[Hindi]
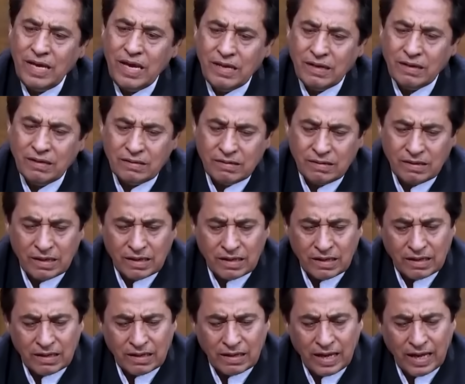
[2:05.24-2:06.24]
एक
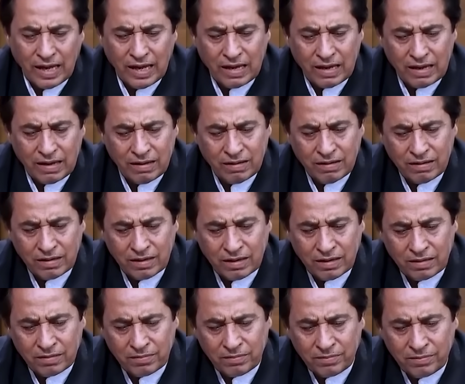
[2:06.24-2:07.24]
है
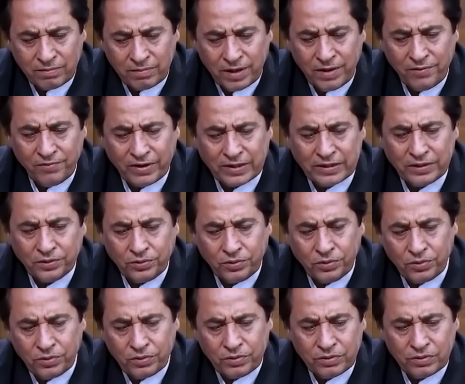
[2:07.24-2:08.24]
मेरे फादर
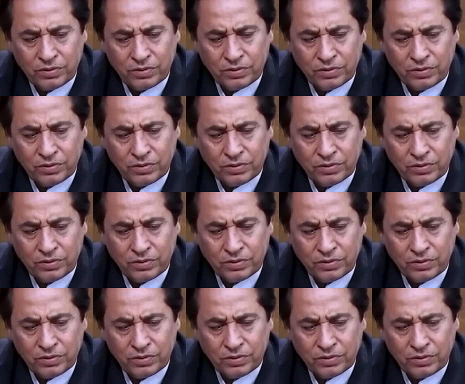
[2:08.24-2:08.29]
को